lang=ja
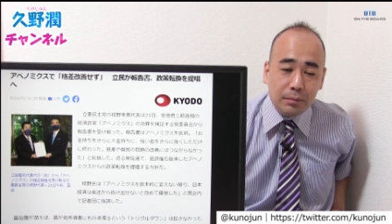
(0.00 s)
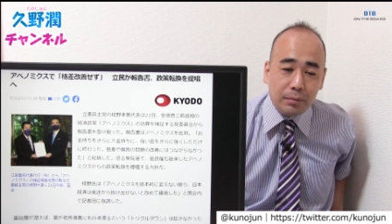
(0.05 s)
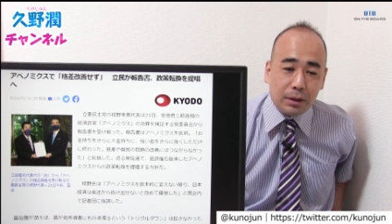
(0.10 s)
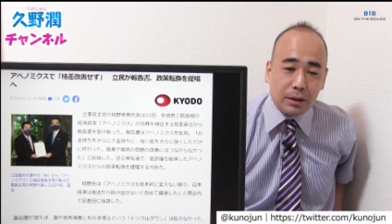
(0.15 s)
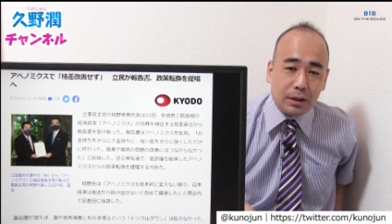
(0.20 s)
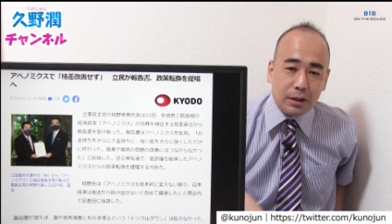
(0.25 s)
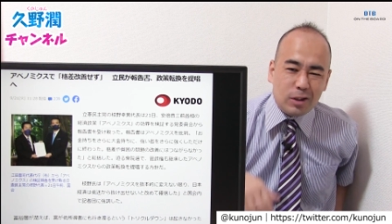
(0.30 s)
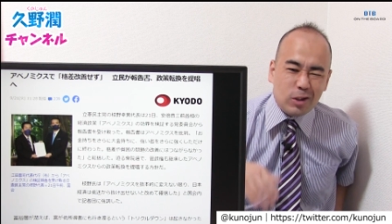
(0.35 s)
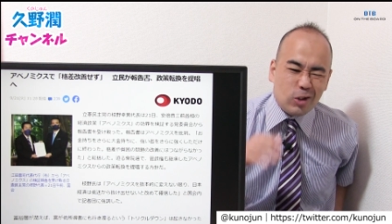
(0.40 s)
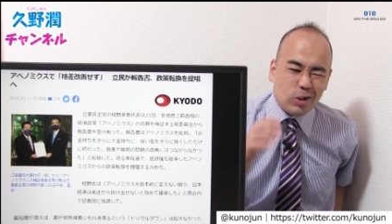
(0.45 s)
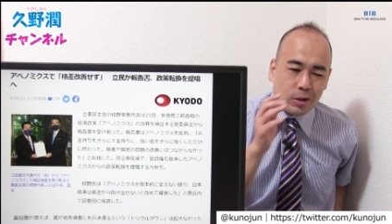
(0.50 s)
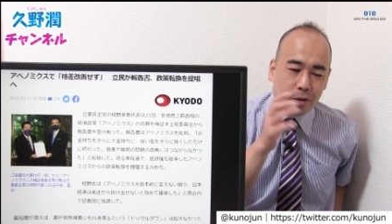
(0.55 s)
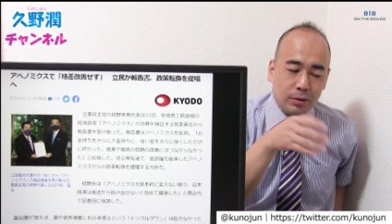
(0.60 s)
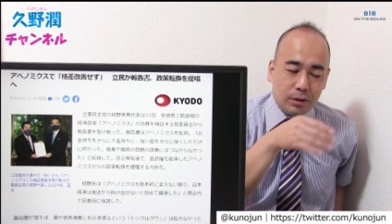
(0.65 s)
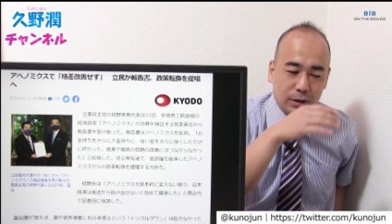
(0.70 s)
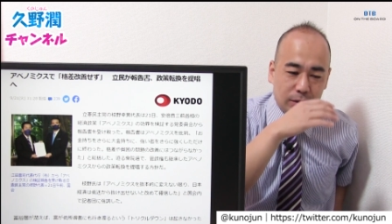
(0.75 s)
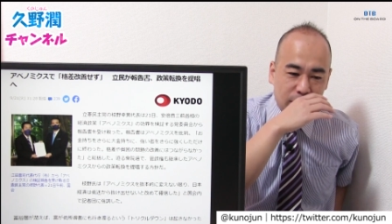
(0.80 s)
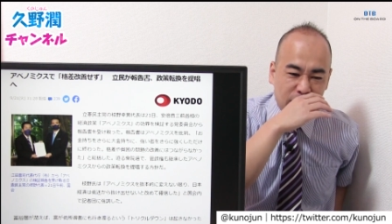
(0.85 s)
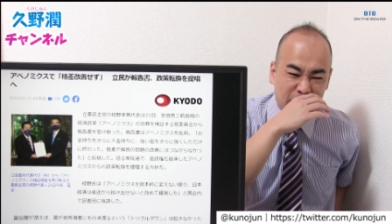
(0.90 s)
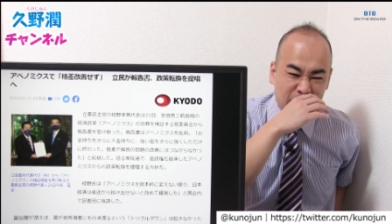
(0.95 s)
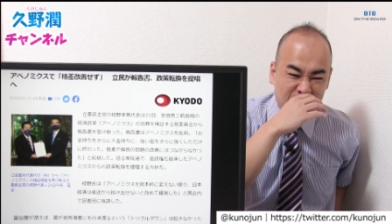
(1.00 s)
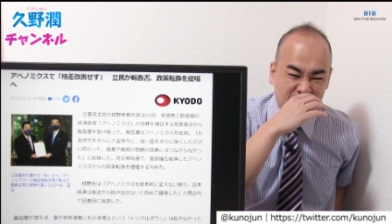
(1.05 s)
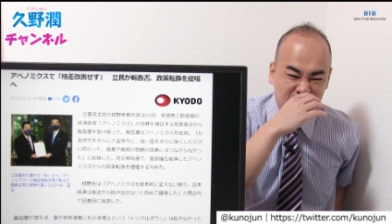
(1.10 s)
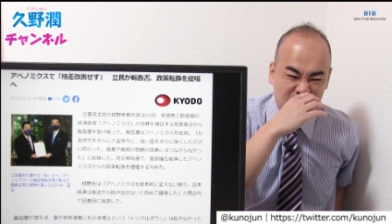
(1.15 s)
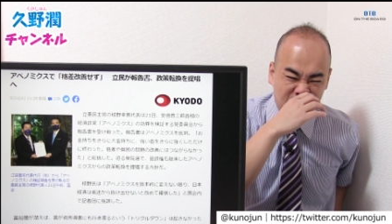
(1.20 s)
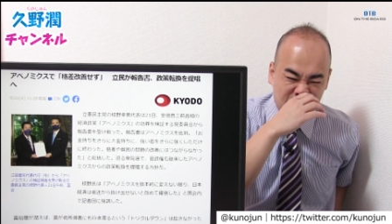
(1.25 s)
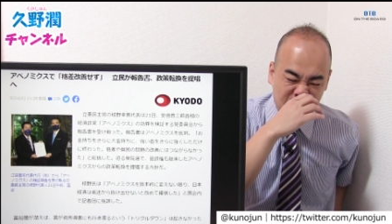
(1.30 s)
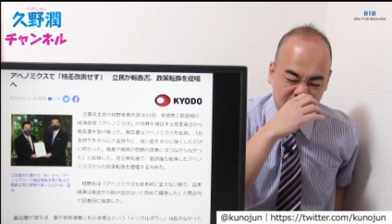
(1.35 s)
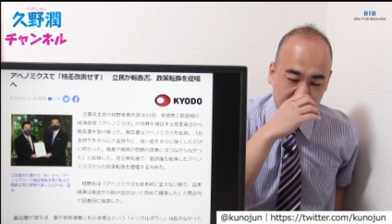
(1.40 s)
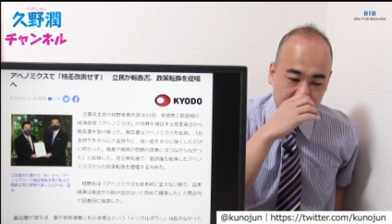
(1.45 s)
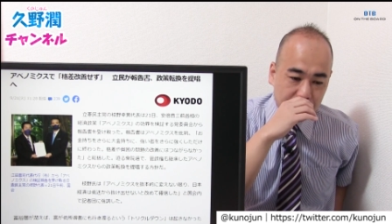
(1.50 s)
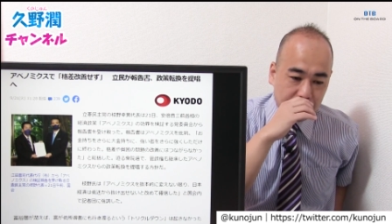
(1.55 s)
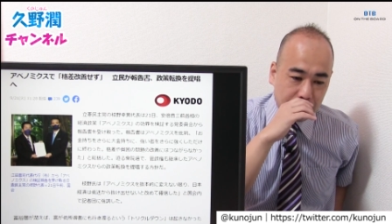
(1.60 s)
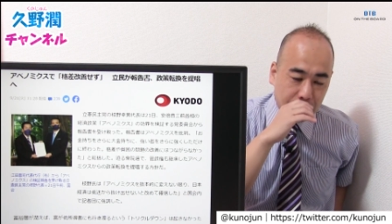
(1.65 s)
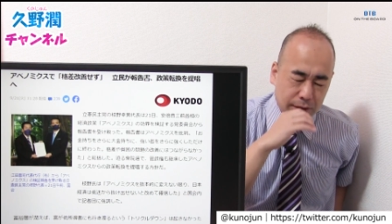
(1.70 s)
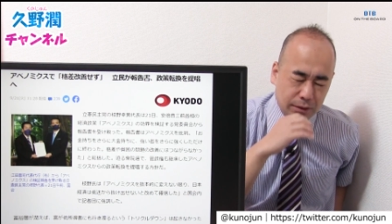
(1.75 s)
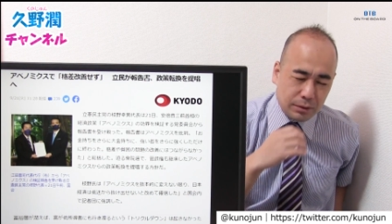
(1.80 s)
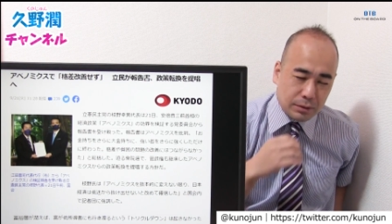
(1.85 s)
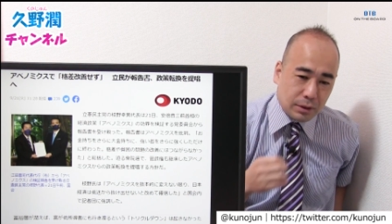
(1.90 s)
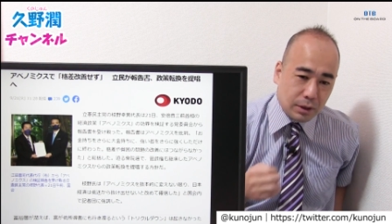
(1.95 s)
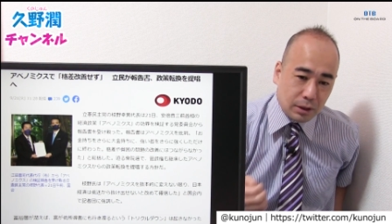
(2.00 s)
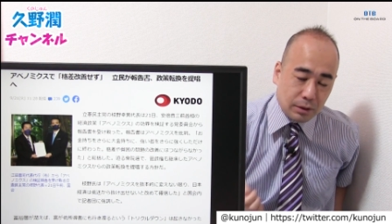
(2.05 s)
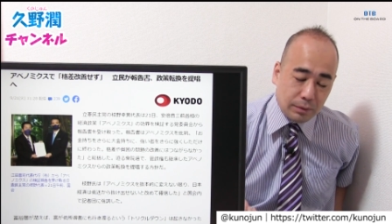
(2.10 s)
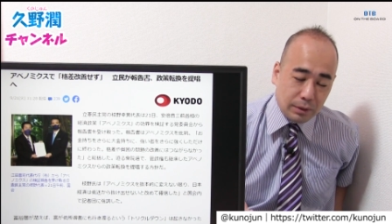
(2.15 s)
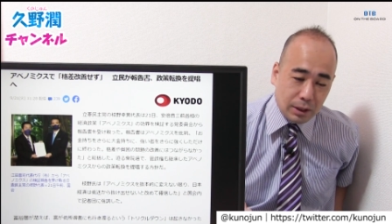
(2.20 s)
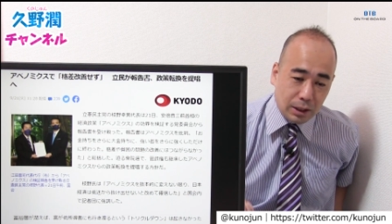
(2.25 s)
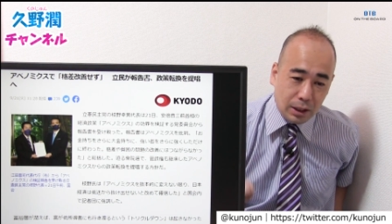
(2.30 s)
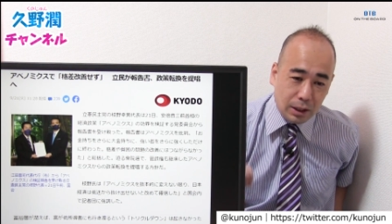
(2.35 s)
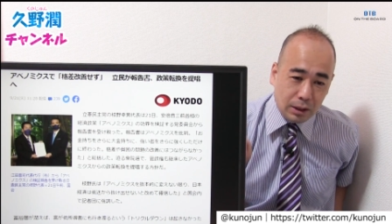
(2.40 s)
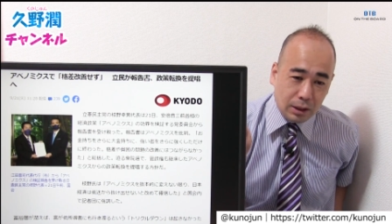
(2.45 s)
まあ、ケチをつけるのはつければいいんですけれども、ケチをつけた上で、あ